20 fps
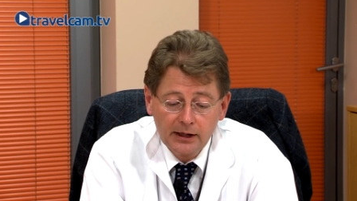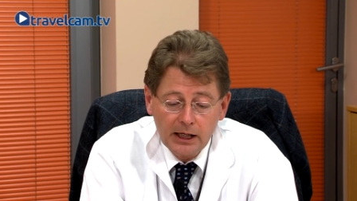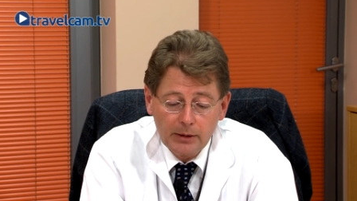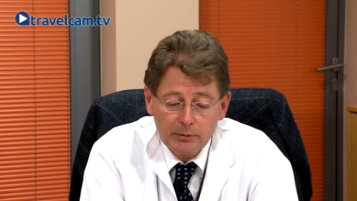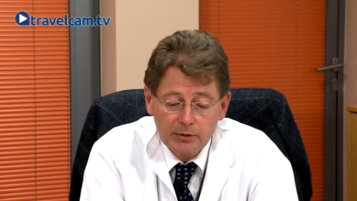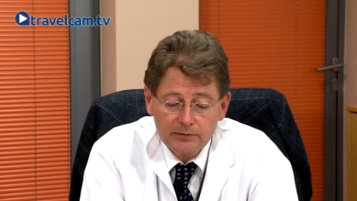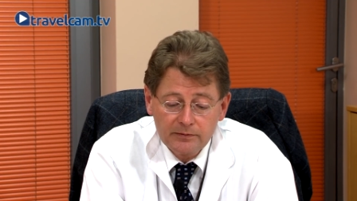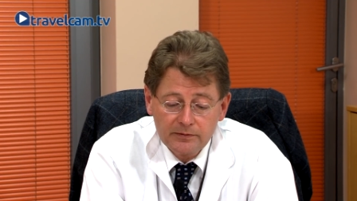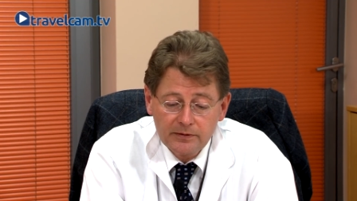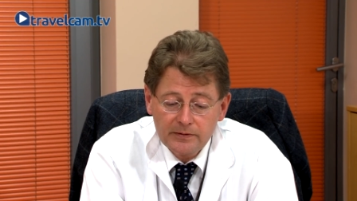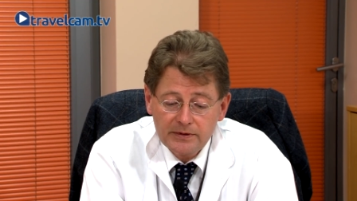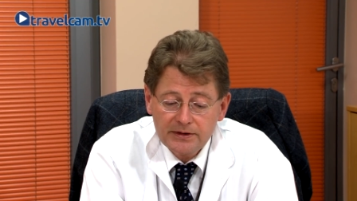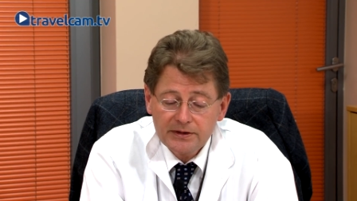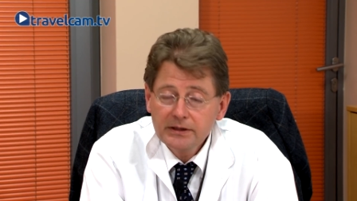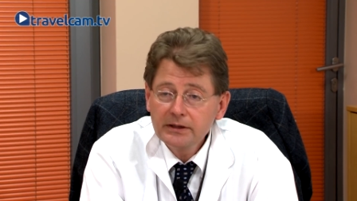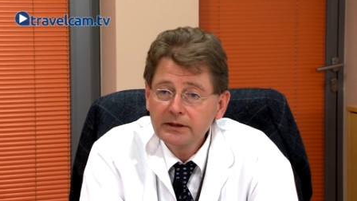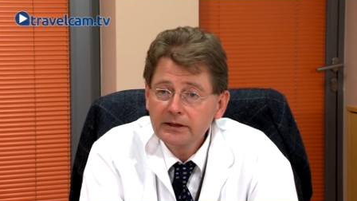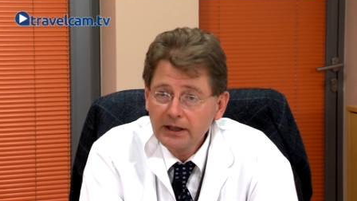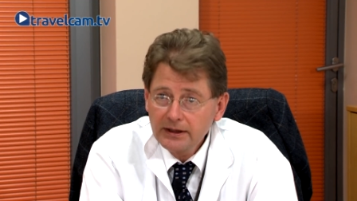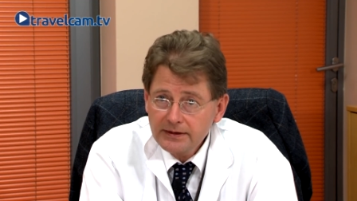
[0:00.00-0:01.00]
Aber wir
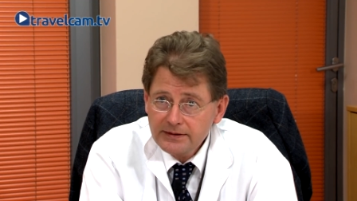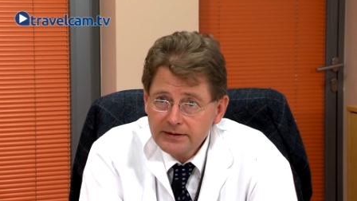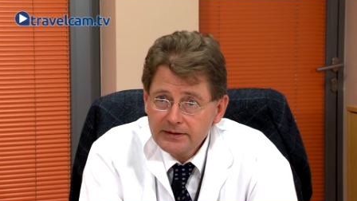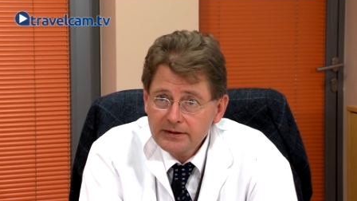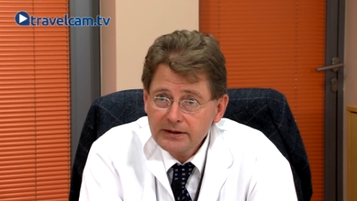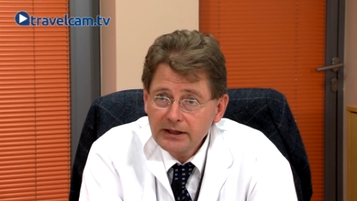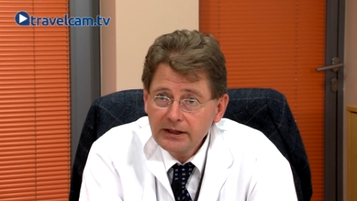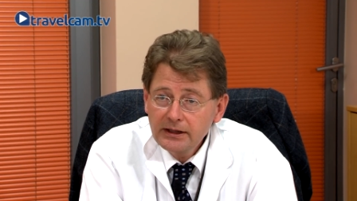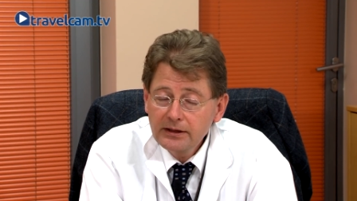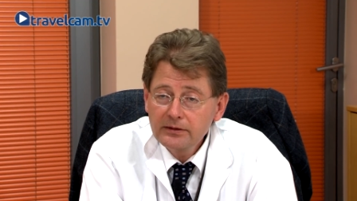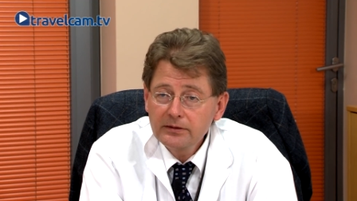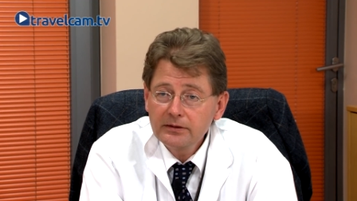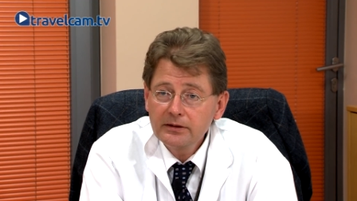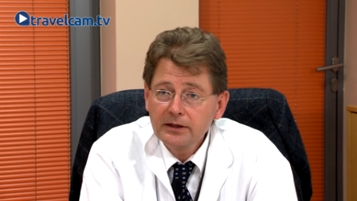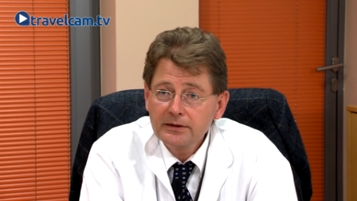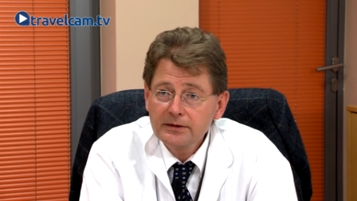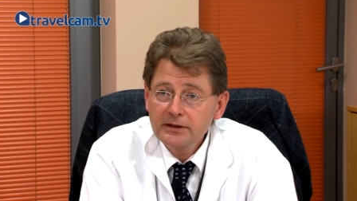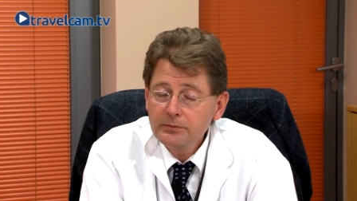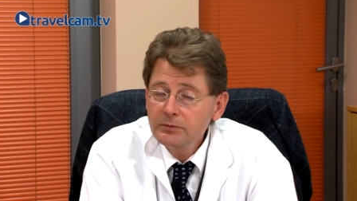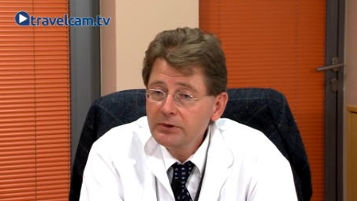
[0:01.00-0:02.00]
wissen, dass es geht,
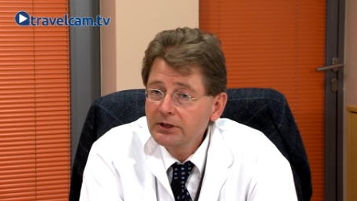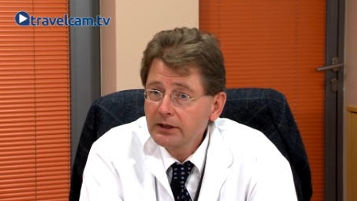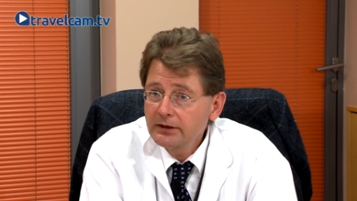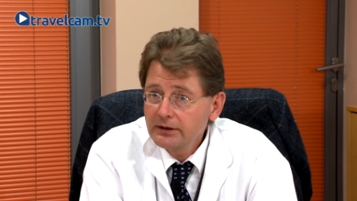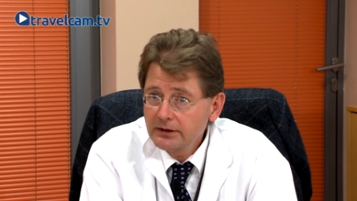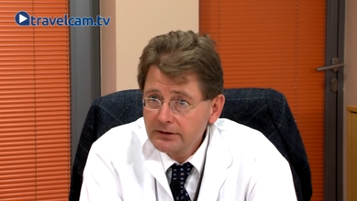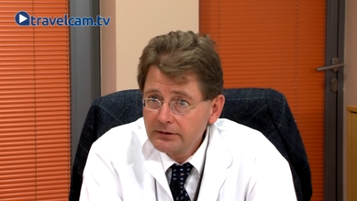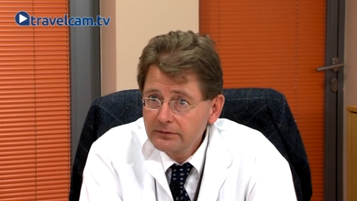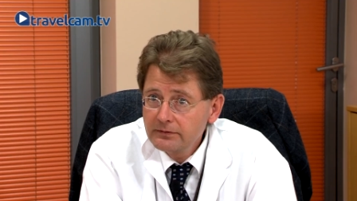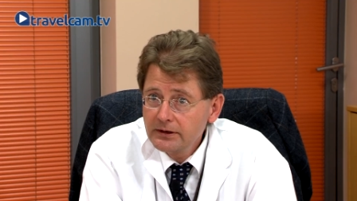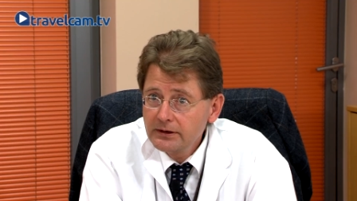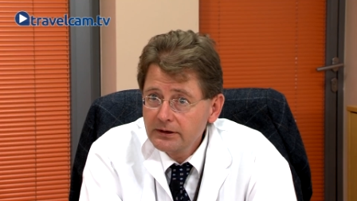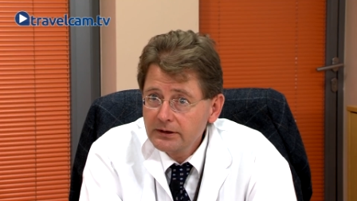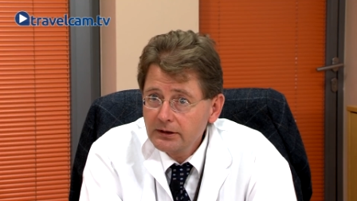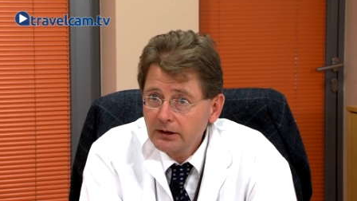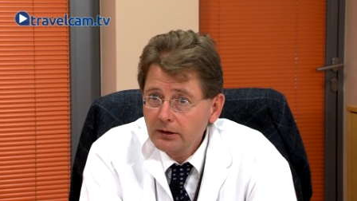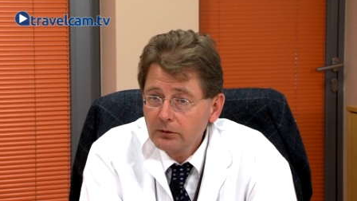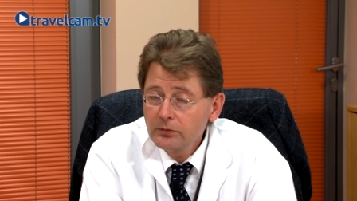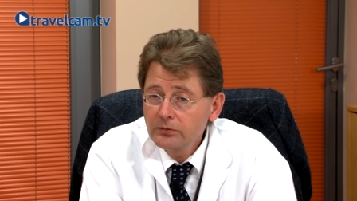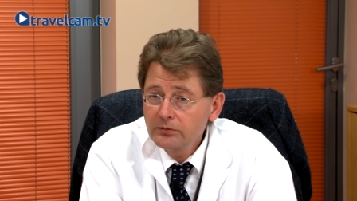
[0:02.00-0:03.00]
dass es mit relativ
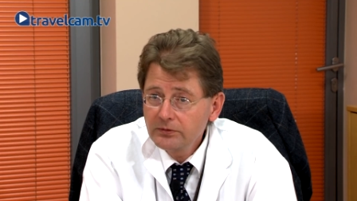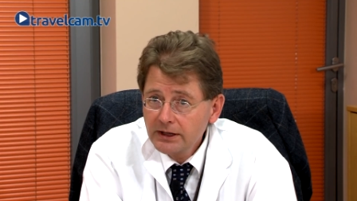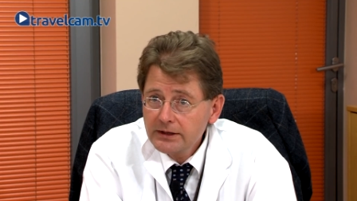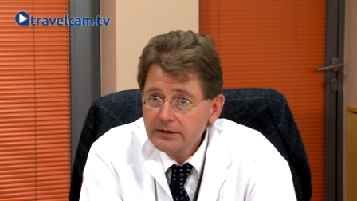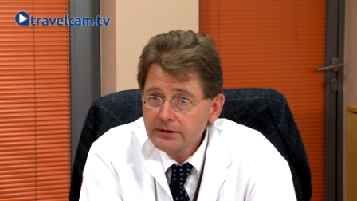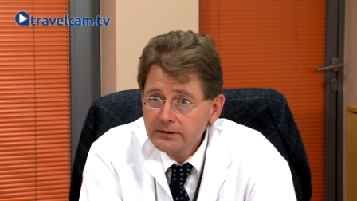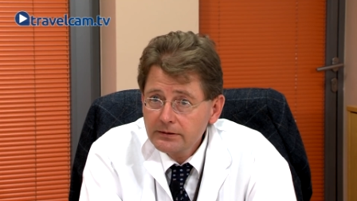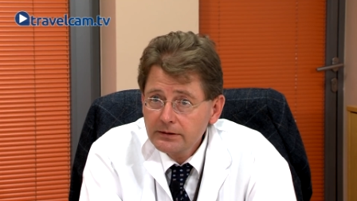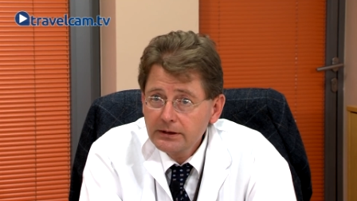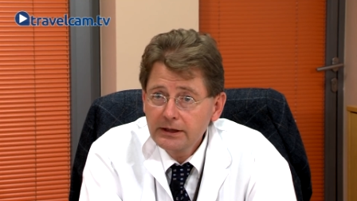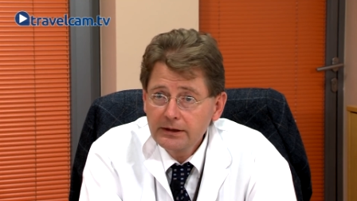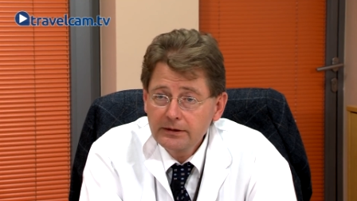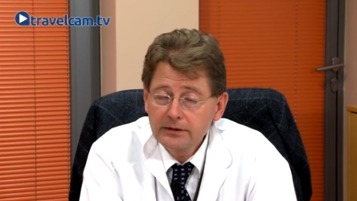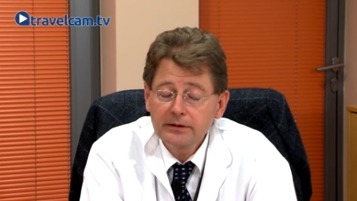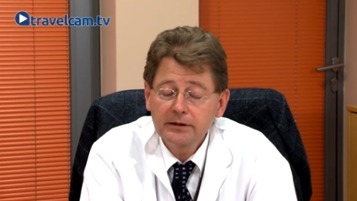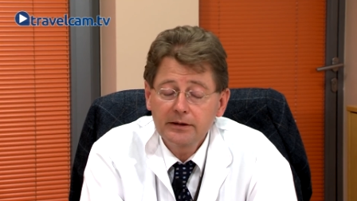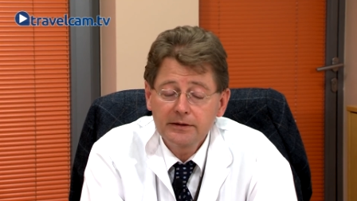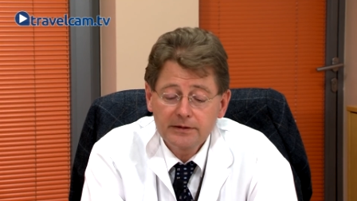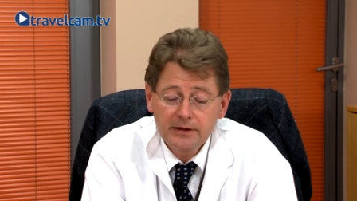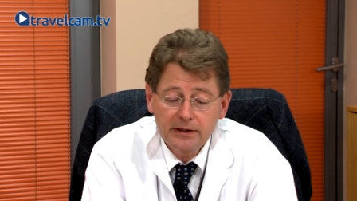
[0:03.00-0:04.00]
wenig Aufwand
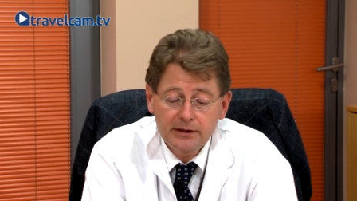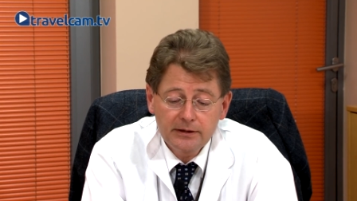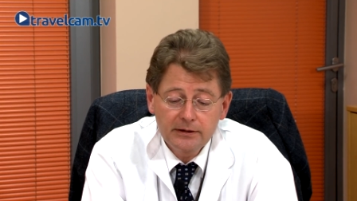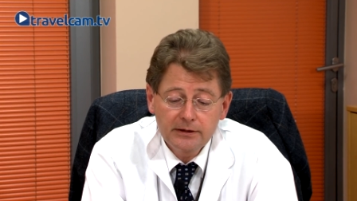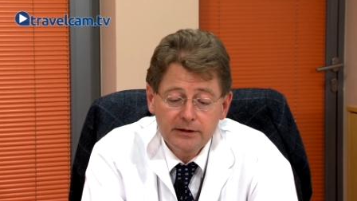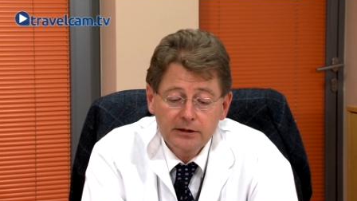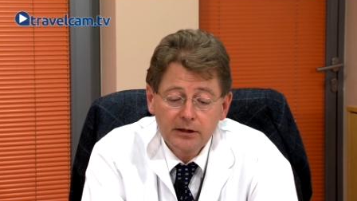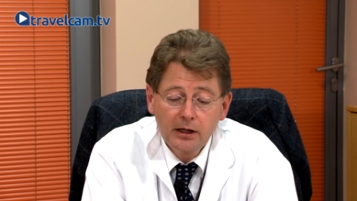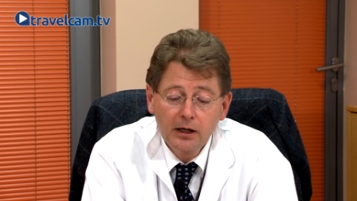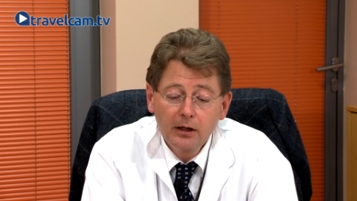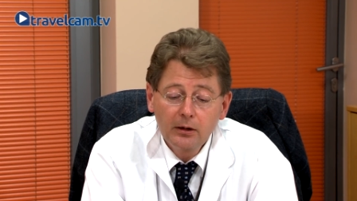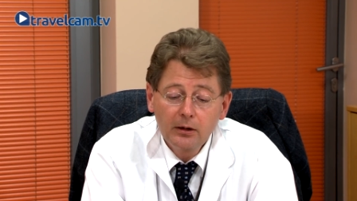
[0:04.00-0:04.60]
geht tatsächlich